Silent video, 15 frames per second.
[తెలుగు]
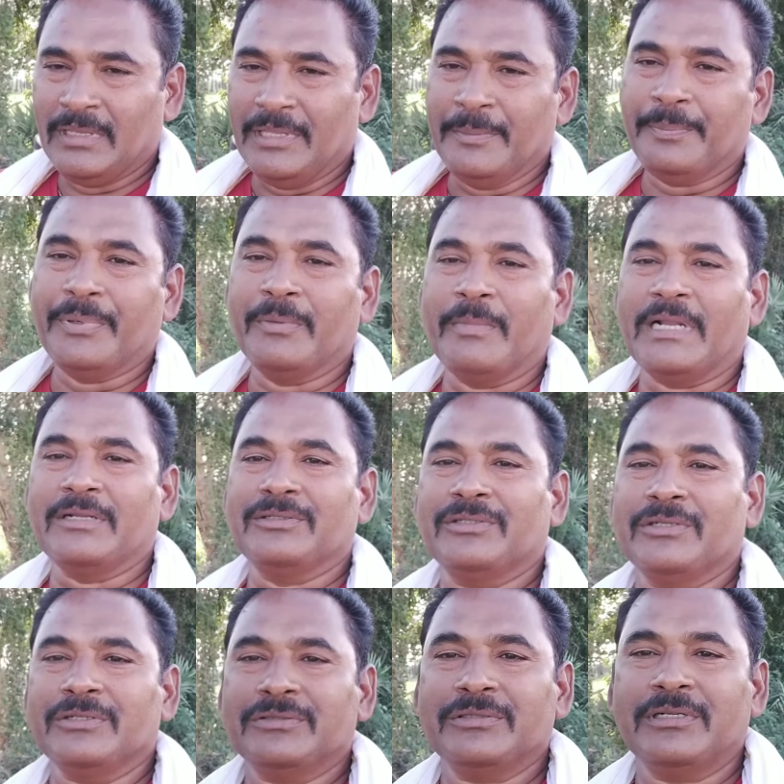ఇప్పుడు మనం
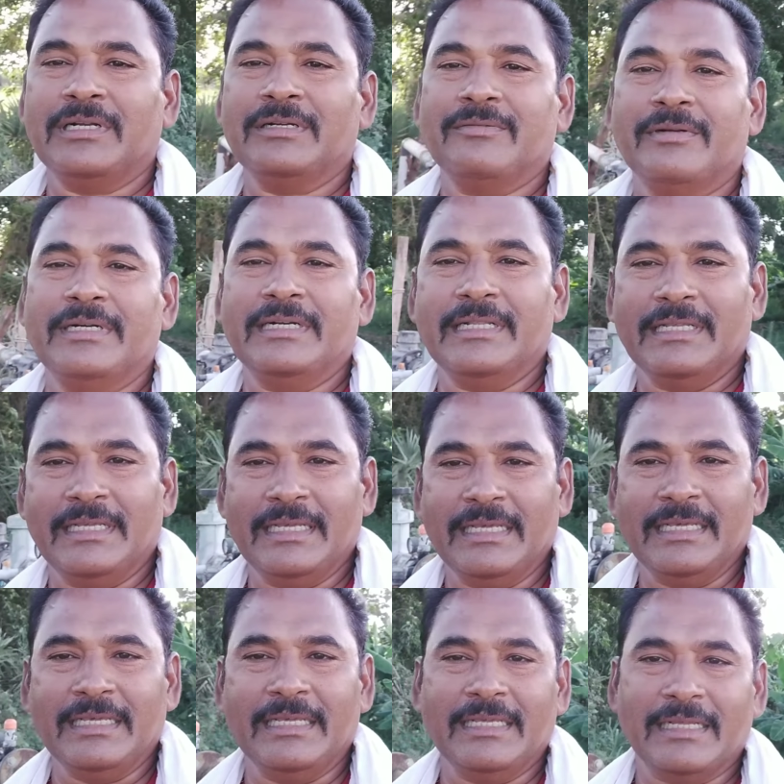చేస్తున్నటువంటి ఈ
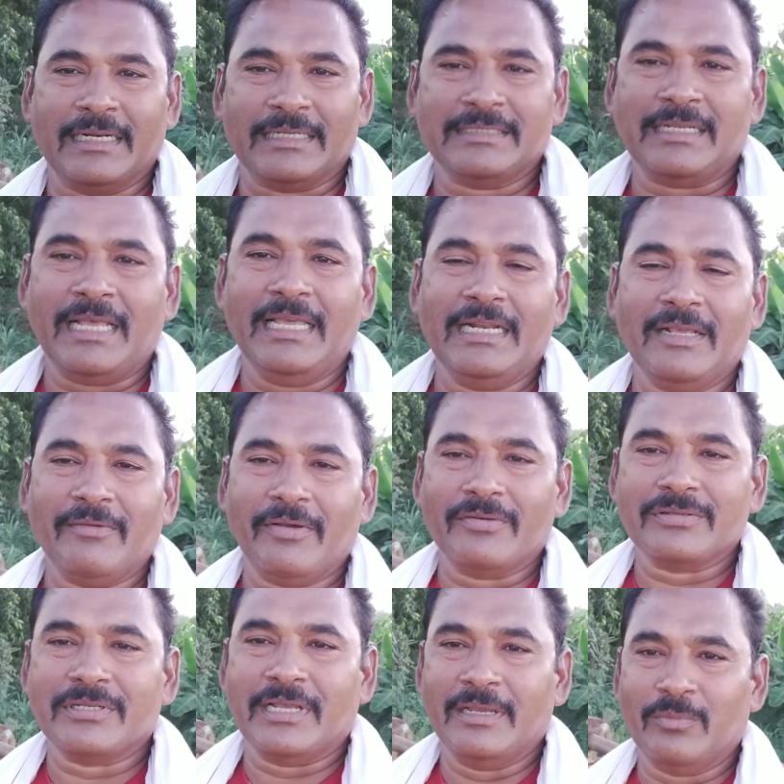రసాయనిక
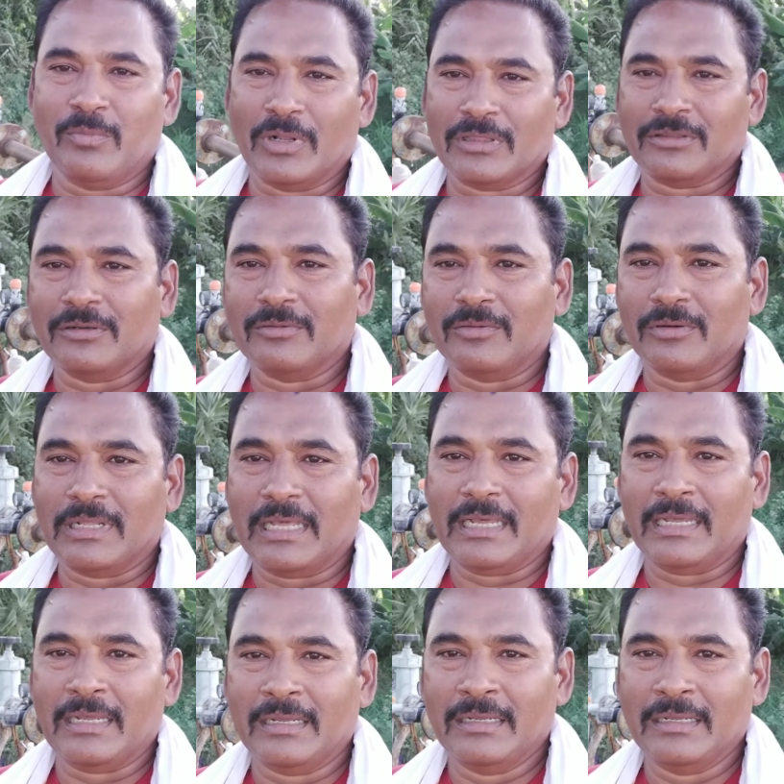వ్యవసాయం మొత్తం కూడా